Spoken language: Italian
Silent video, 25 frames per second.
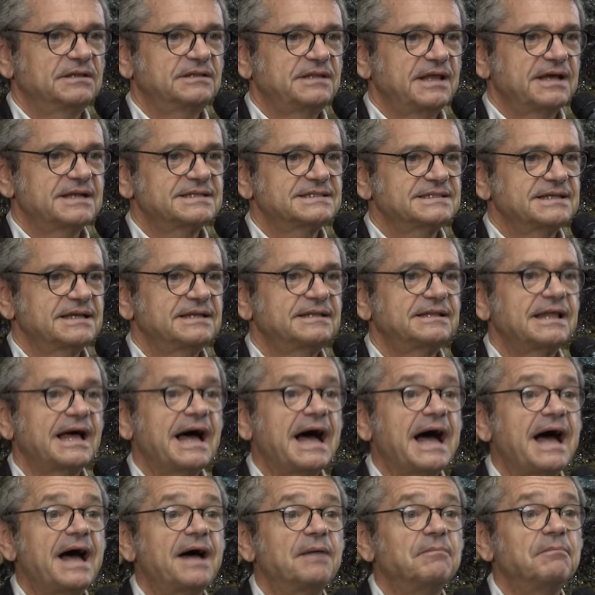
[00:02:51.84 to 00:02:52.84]
terza
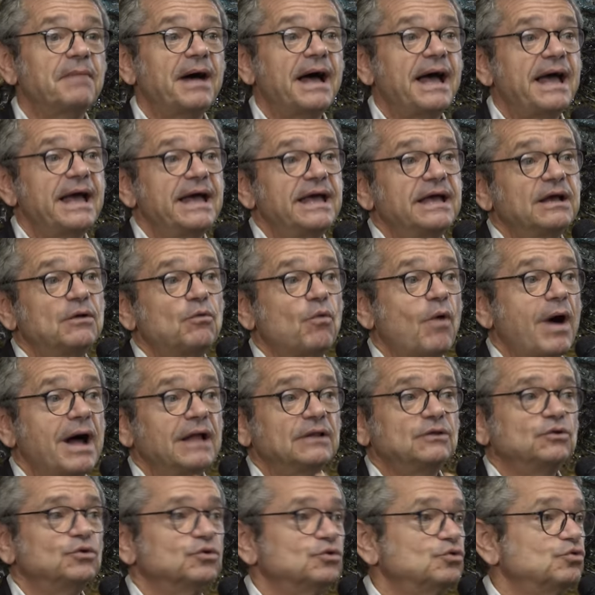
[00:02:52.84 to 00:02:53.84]
età, ma è
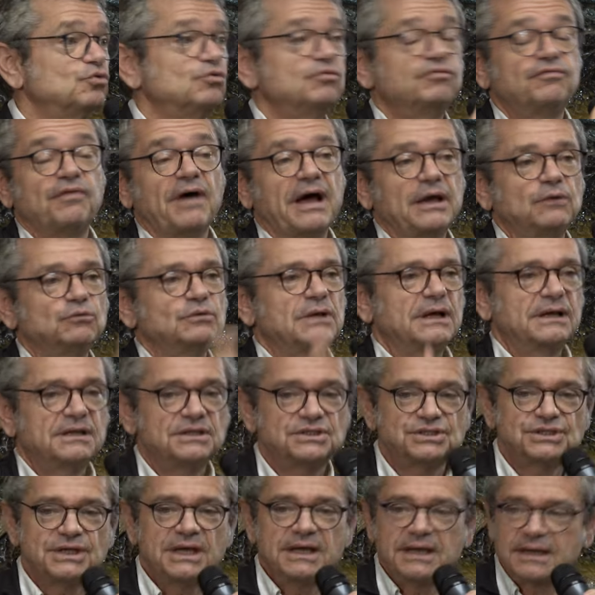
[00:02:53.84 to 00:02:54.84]
quando tu fai una
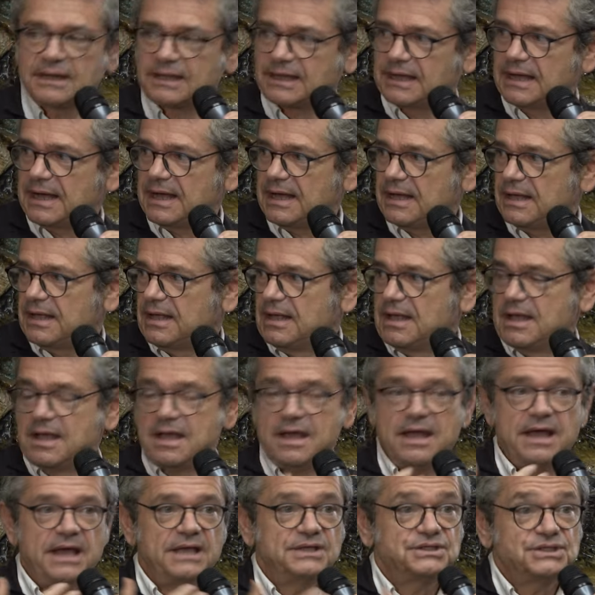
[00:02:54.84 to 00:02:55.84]
ricerca
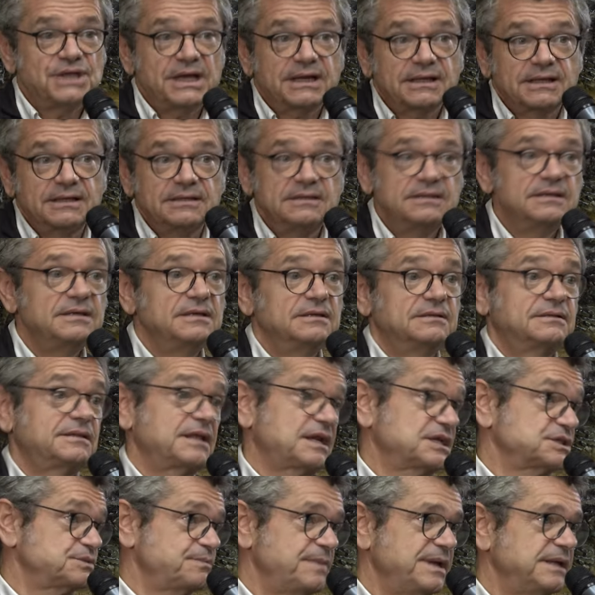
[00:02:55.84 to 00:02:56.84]
e cerchi di
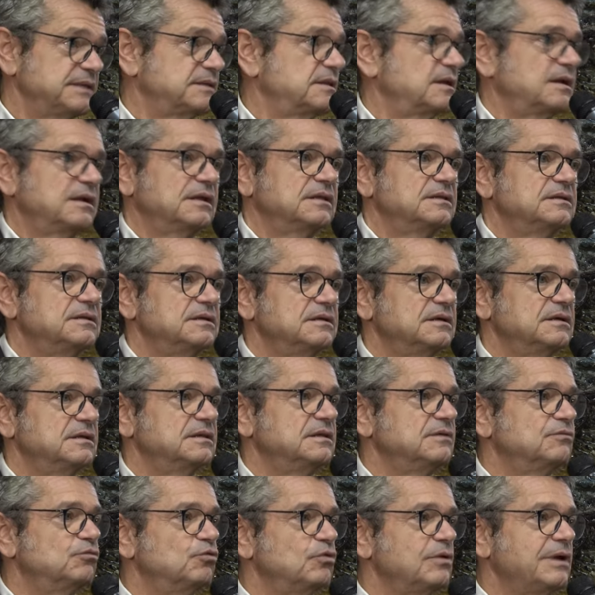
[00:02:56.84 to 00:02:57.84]
trasmetterla, di
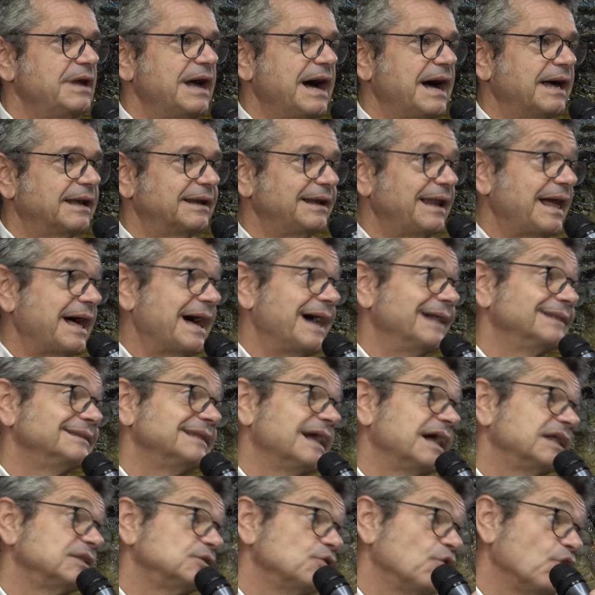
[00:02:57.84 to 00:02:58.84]
divulgarla,
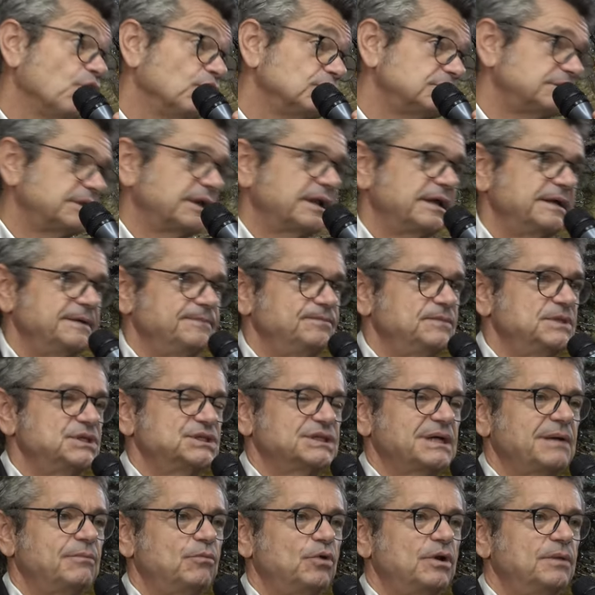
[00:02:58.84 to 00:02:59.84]
andando oltre
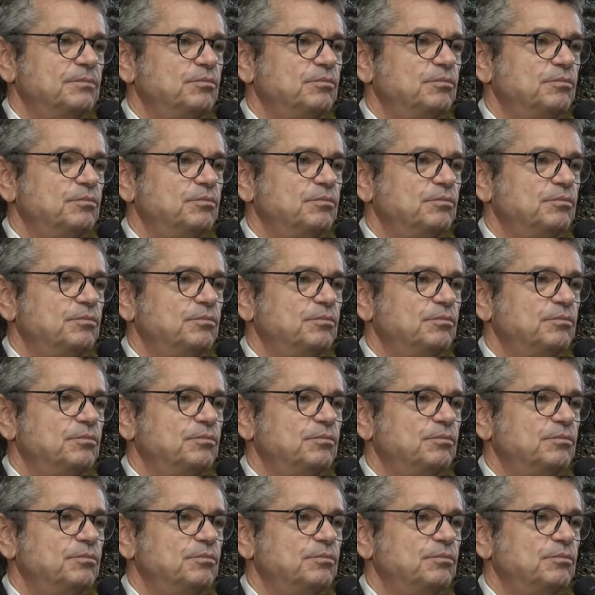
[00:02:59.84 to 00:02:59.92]
diciamo, le